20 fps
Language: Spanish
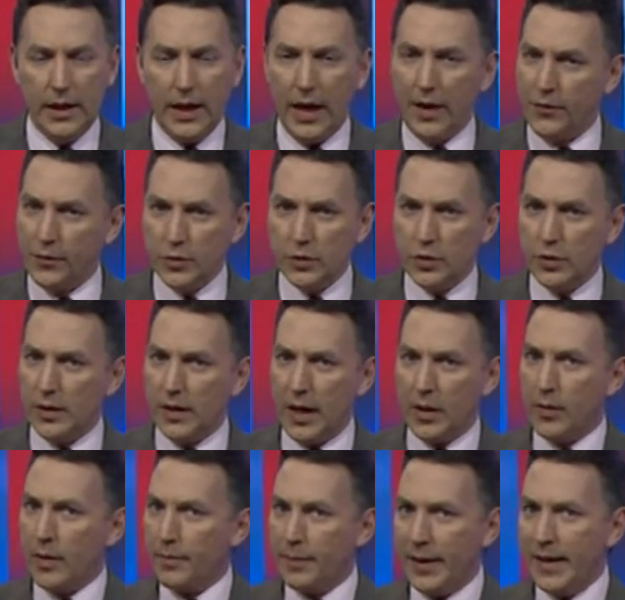Ha
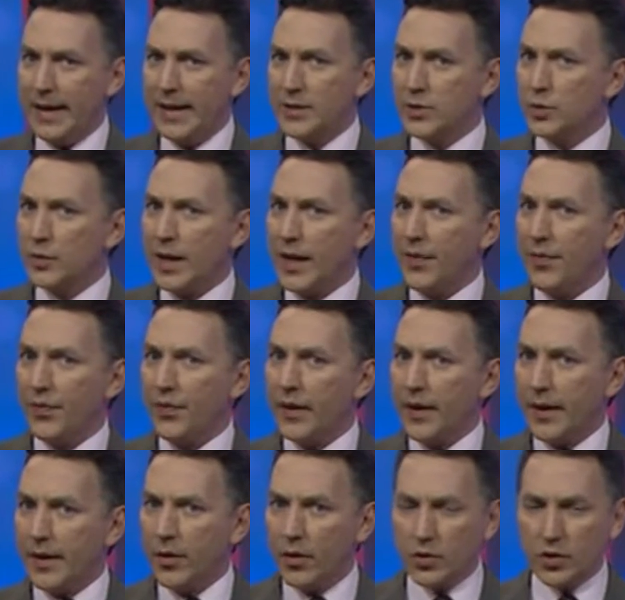funcionado apenas
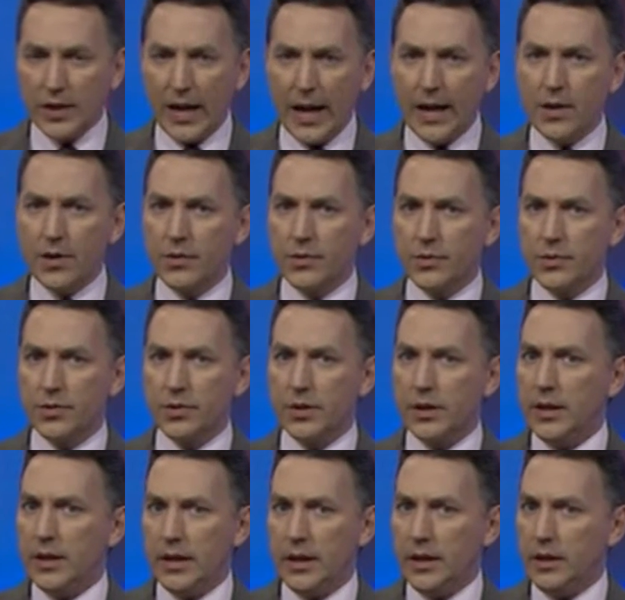durante dos años
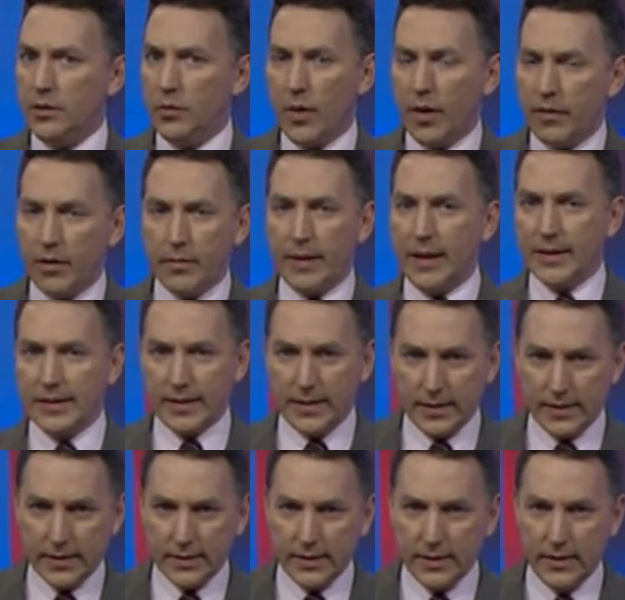y nueve
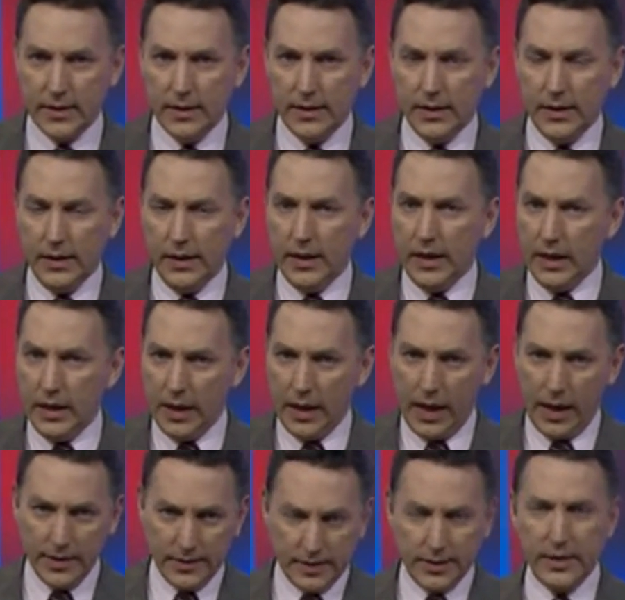meses y
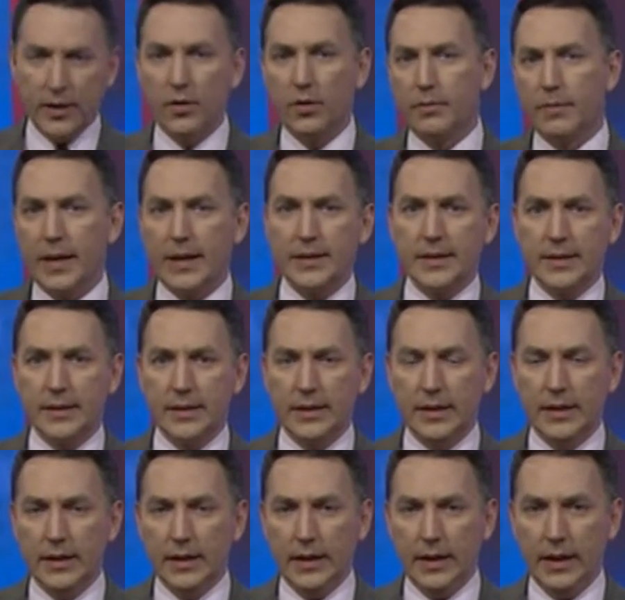han sido más
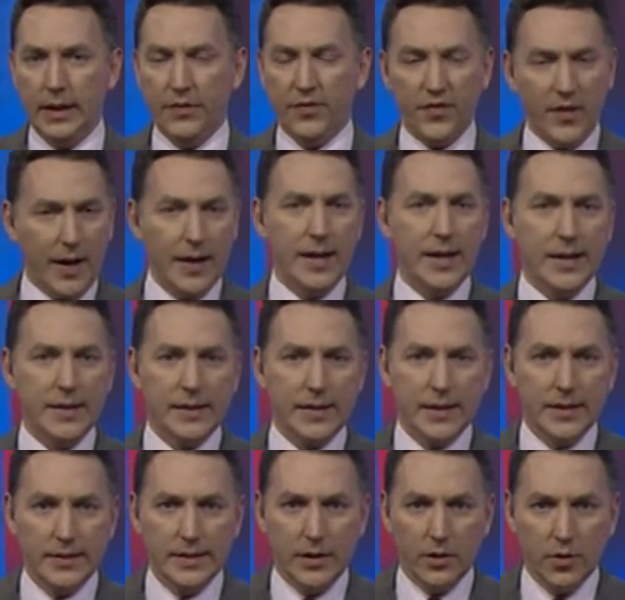eh, fallas,
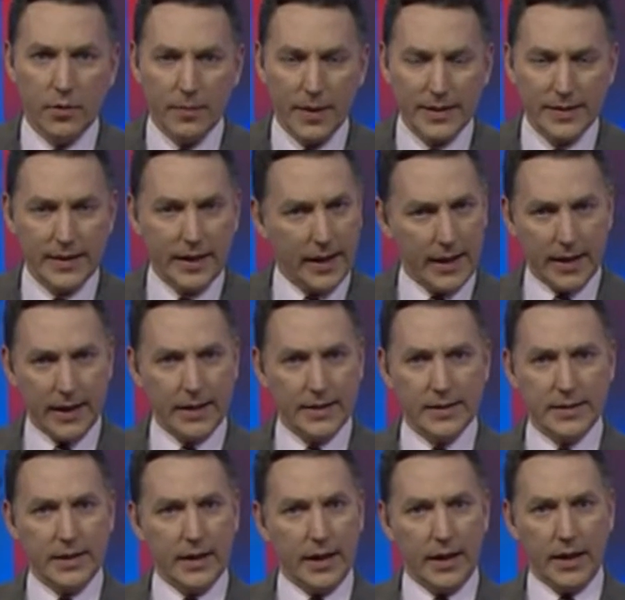han sido más
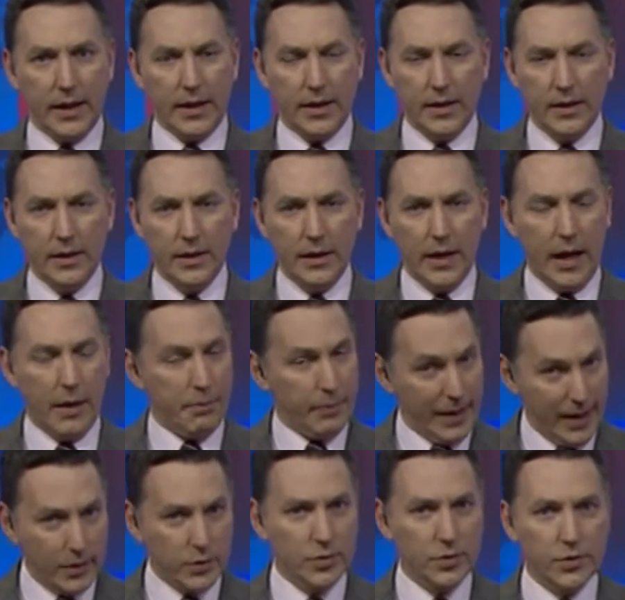quejas que
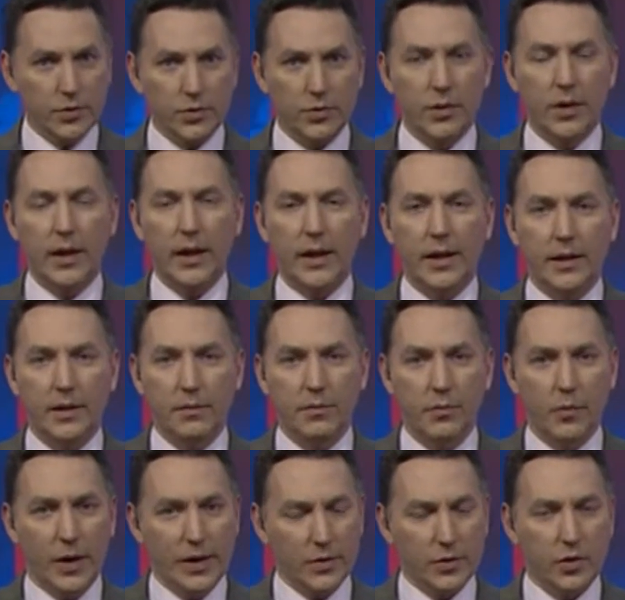aplausos o que
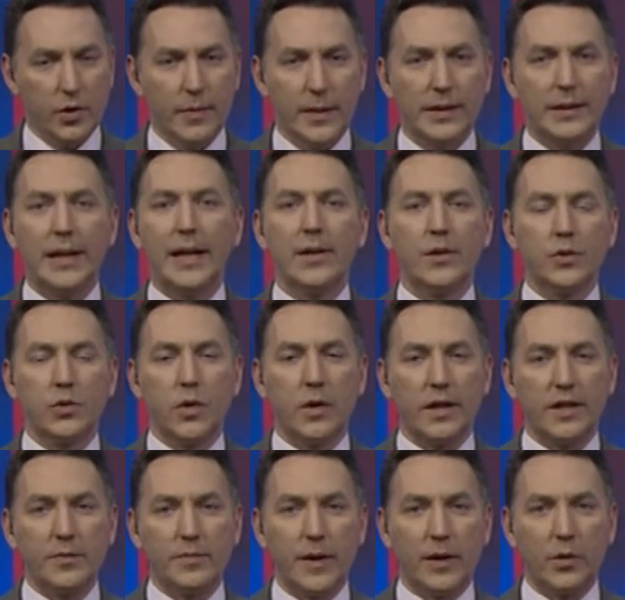buenos comentarios con
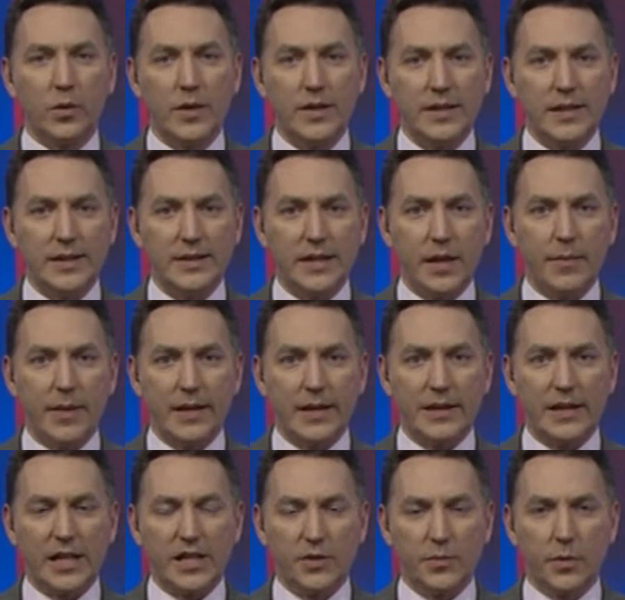respecto al sistema
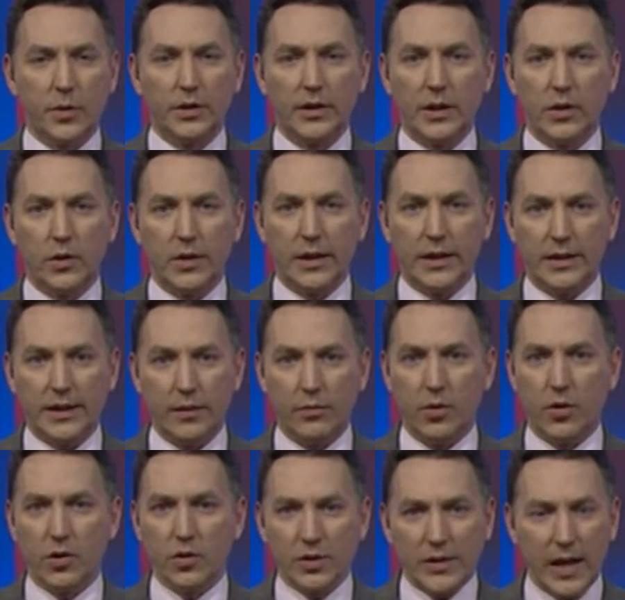de transporte
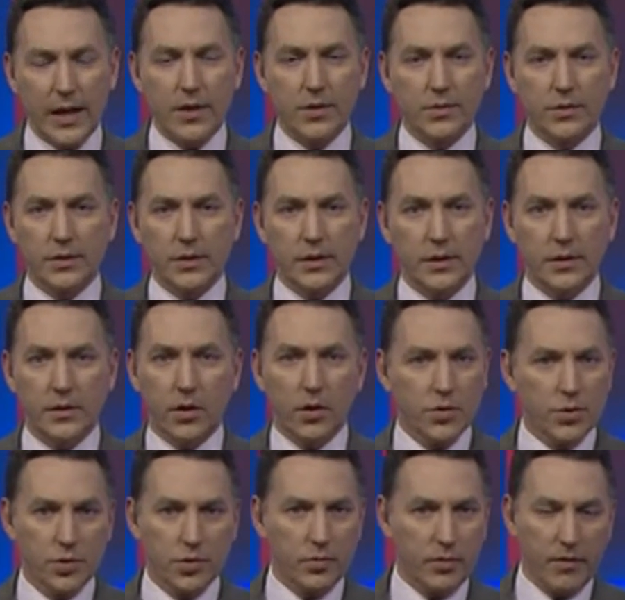colectivo. Dos años y
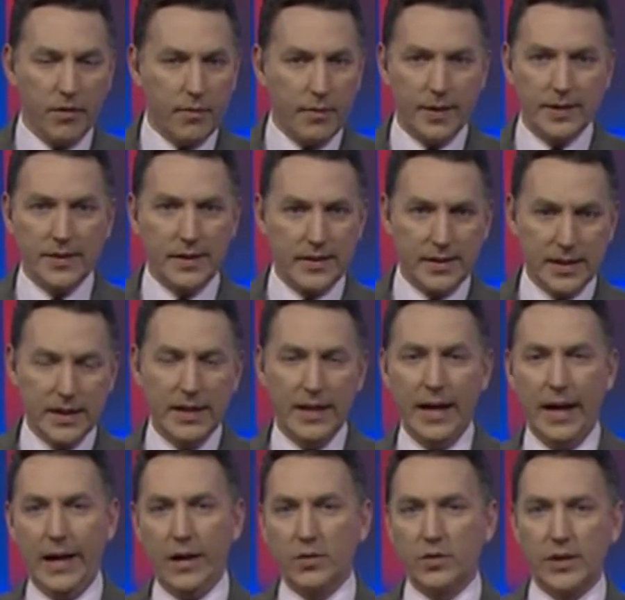ocho, nueve meses
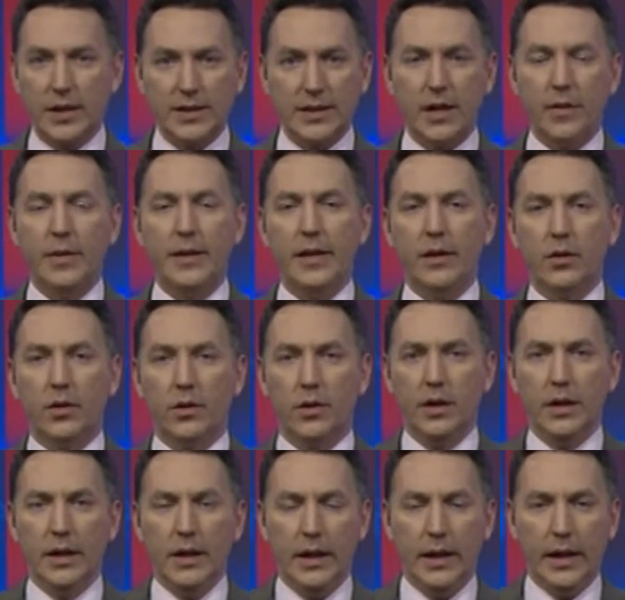en los que se ha venido
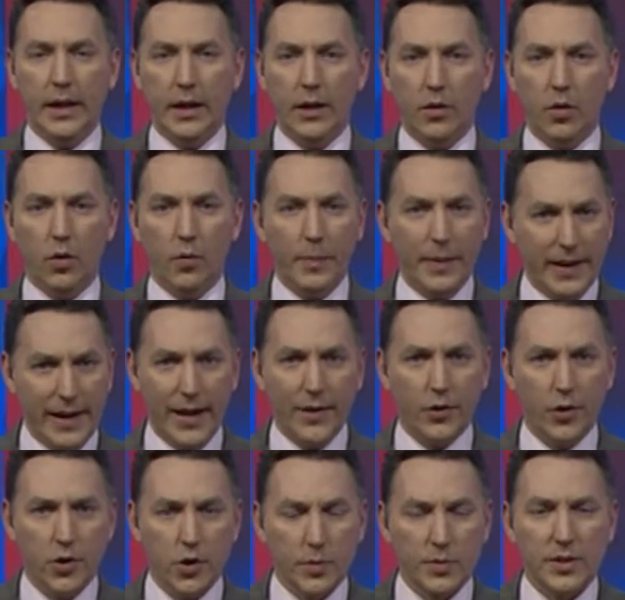eh,
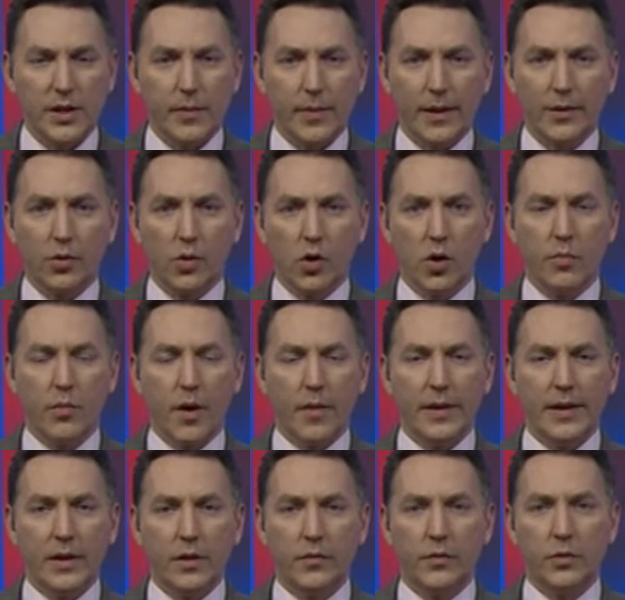operando y observando cómo ha
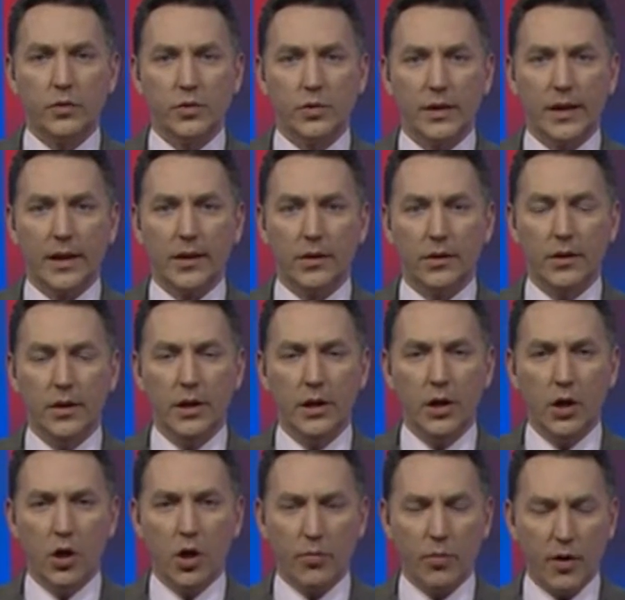venido funcionando,
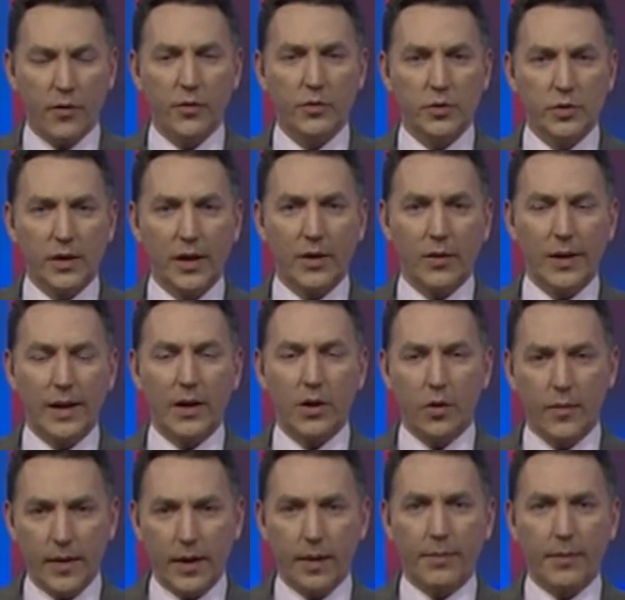cómo ha funcionado la
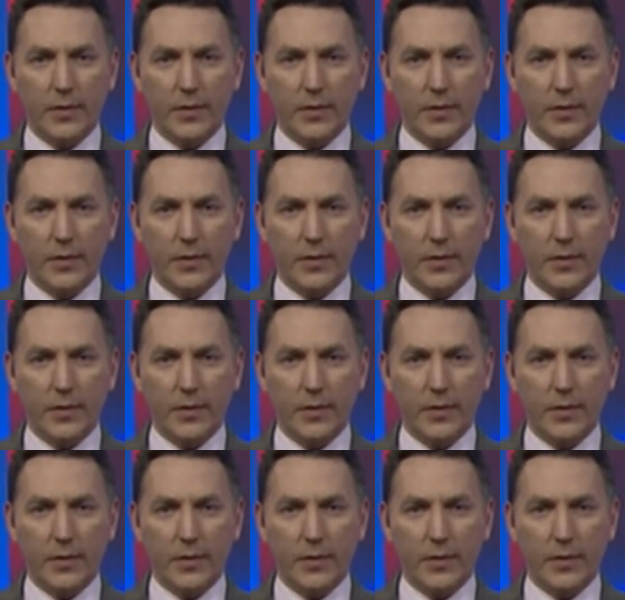ecovía.